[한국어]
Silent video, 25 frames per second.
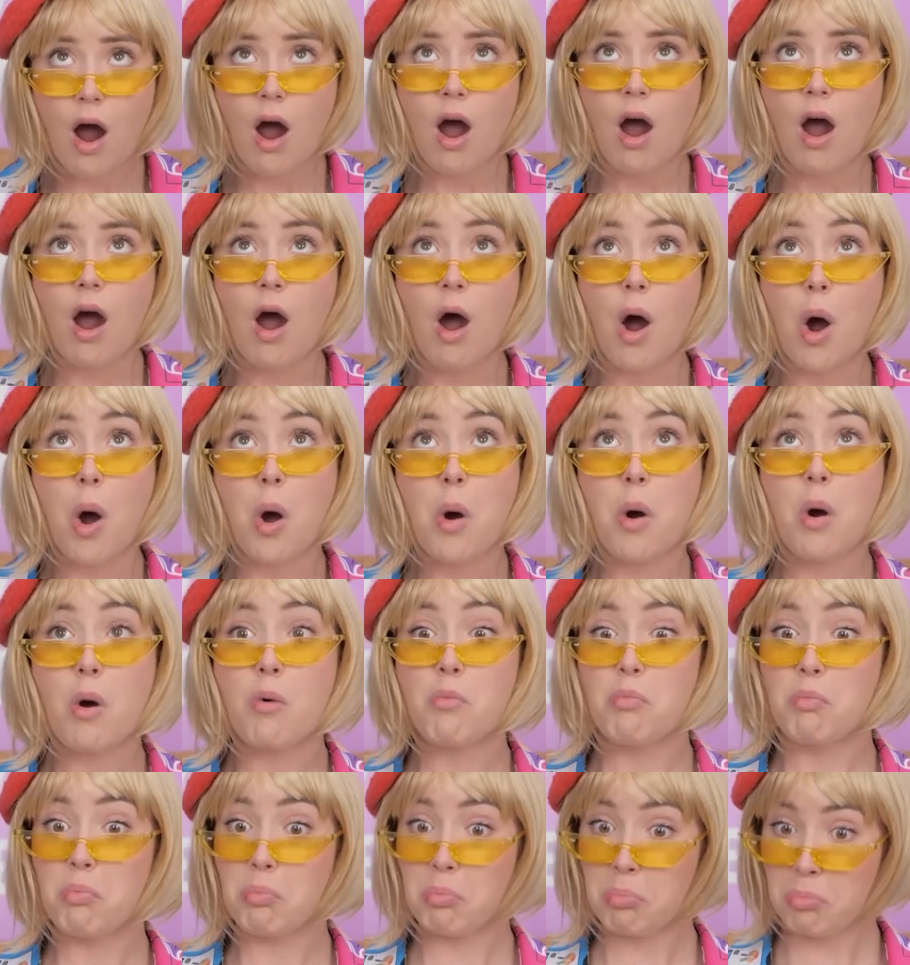변했어요
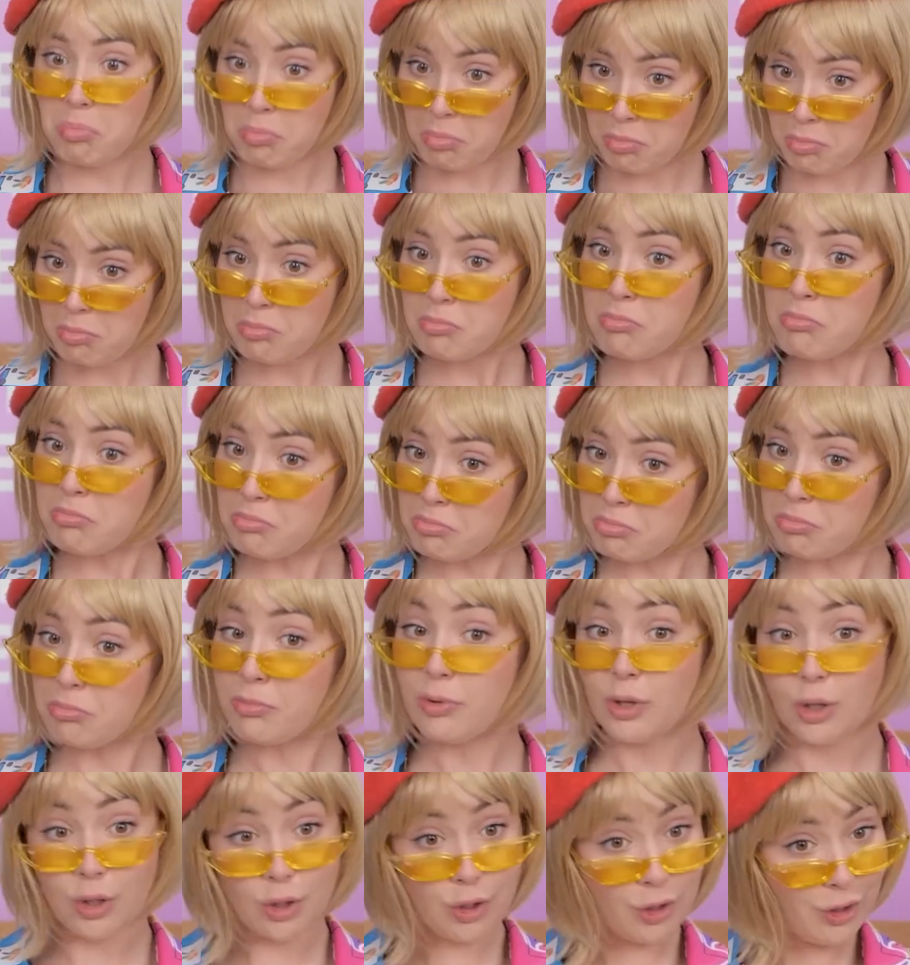오
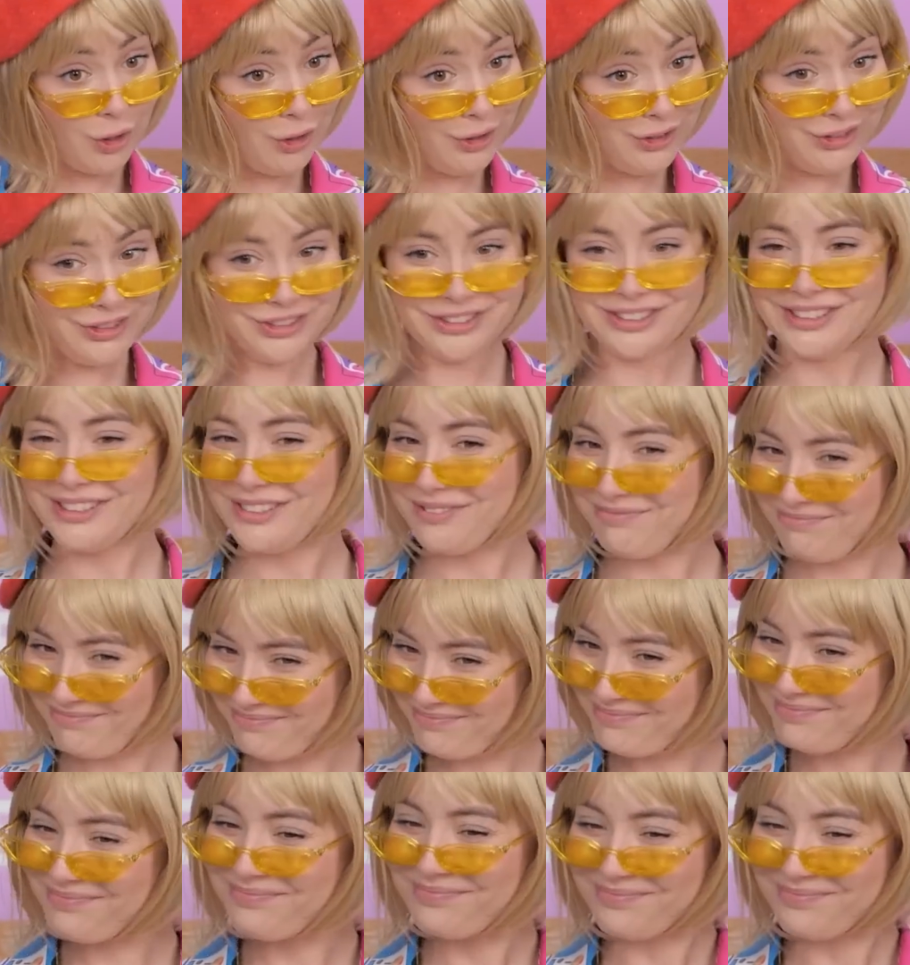어, 이거 아주